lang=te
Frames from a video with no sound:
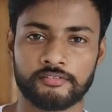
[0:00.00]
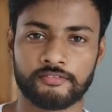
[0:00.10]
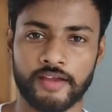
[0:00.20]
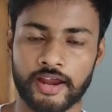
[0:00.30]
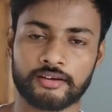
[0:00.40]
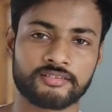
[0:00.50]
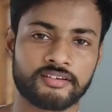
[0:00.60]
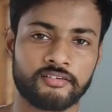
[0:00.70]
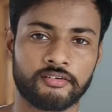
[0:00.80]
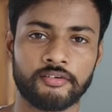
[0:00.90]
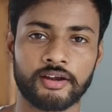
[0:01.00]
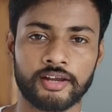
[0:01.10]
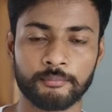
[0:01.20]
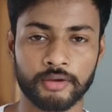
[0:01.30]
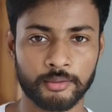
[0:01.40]
ఫ్యాట్ లాస్ అవ్వడం అంటే
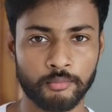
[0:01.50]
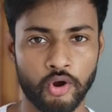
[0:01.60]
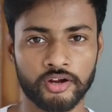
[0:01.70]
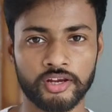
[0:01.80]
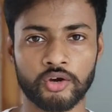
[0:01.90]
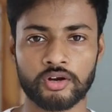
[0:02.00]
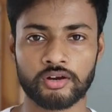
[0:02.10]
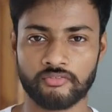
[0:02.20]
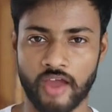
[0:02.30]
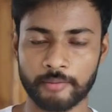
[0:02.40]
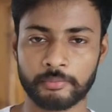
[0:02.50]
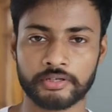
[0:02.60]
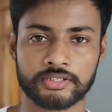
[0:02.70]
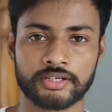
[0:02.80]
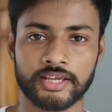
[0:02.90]
మన బాడీలో ఉన్న ఫ్యాట్
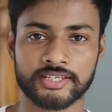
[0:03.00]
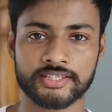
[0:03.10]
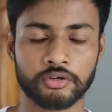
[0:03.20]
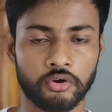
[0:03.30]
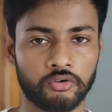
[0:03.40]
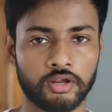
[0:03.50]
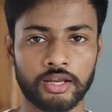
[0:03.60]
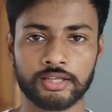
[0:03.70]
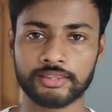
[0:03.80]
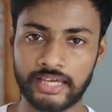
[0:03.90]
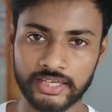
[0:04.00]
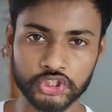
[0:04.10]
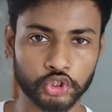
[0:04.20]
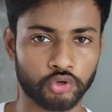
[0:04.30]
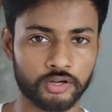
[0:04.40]
పర్సంటేజ్ని ఓవరాల్గా
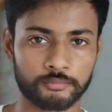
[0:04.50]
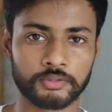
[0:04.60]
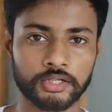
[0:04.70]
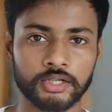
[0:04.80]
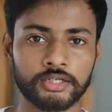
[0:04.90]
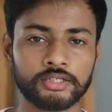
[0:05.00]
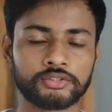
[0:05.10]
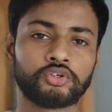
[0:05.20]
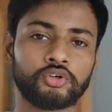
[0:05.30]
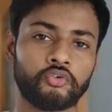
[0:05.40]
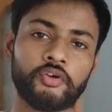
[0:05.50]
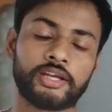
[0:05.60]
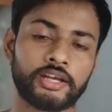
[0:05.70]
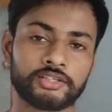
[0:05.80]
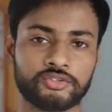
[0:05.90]
తగ్గించుకోవడం సో వెయిట్
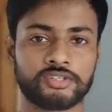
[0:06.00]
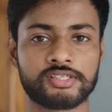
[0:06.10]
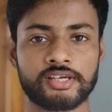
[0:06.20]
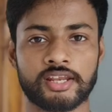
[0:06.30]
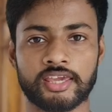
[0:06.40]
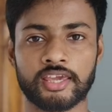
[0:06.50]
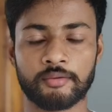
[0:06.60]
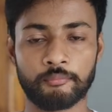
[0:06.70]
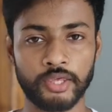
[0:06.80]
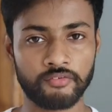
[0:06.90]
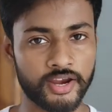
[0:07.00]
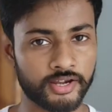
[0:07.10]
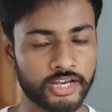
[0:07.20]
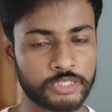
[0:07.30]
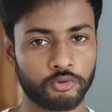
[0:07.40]
లాస్ వచ్చేసరికి మీరు వెయిట్
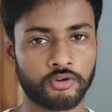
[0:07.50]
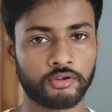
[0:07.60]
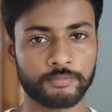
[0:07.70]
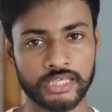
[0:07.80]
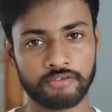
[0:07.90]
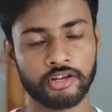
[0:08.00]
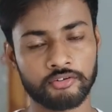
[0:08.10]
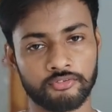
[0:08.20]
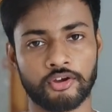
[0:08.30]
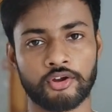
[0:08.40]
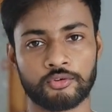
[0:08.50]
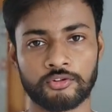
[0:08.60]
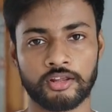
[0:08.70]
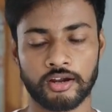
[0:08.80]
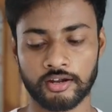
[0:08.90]
లాస్ ప్రోగ్రామ్స్ ఏవైనా ఫాలో
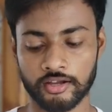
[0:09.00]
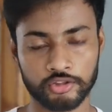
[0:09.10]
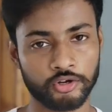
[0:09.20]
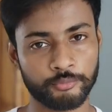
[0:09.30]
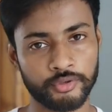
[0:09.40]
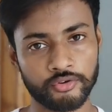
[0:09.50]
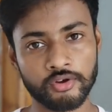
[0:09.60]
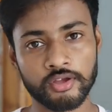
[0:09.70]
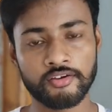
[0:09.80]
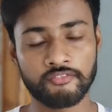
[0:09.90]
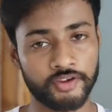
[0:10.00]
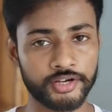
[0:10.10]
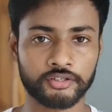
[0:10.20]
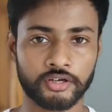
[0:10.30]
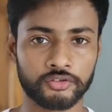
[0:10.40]
అవుతున్నారంటే అందులో మీరు వెయిట్
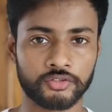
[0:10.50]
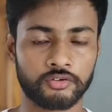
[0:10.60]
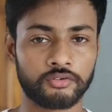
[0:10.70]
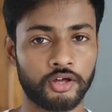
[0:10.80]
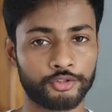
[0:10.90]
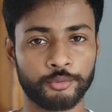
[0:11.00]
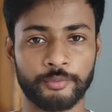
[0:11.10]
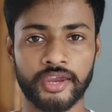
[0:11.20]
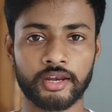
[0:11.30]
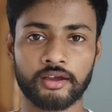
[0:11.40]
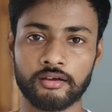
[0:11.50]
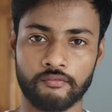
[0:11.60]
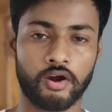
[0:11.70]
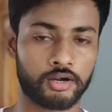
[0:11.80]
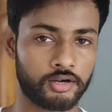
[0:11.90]
తగ్గుతారు అందులో మెయిన్గా
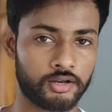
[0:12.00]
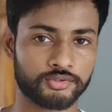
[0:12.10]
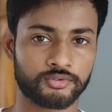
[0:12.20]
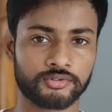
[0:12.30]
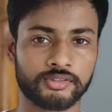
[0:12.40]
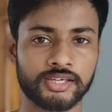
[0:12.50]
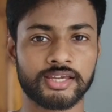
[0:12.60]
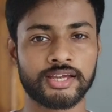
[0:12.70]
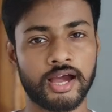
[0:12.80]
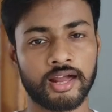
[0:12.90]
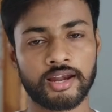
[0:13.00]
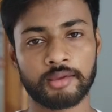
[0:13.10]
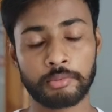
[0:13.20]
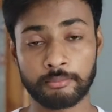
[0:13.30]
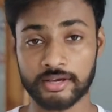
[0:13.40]
వాటర్ లాస్ ఉంటుంది అలానే
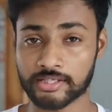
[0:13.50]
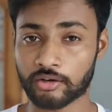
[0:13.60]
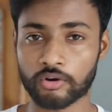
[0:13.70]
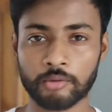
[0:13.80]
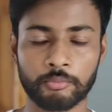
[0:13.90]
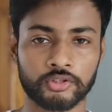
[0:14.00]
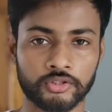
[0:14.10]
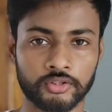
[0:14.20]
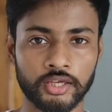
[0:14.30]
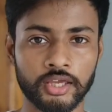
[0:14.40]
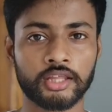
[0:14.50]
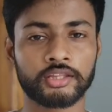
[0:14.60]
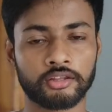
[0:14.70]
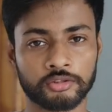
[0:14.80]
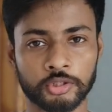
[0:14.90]
మీ మజిల్ కూడా పోతుంది
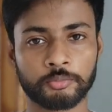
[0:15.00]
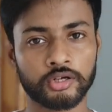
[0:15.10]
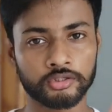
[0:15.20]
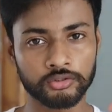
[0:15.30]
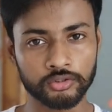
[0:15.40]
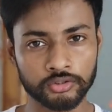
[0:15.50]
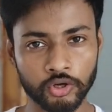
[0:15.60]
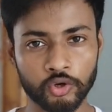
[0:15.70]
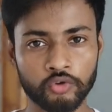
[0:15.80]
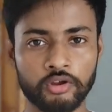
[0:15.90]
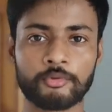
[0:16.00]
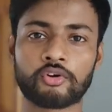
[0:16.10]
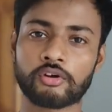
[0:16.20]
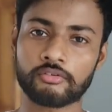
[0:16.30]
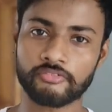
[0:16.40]
దాంతోపాటు తక్కువ
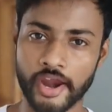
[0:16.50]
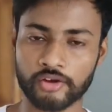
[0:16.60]
అమౌంట్లో ఫ్యాట్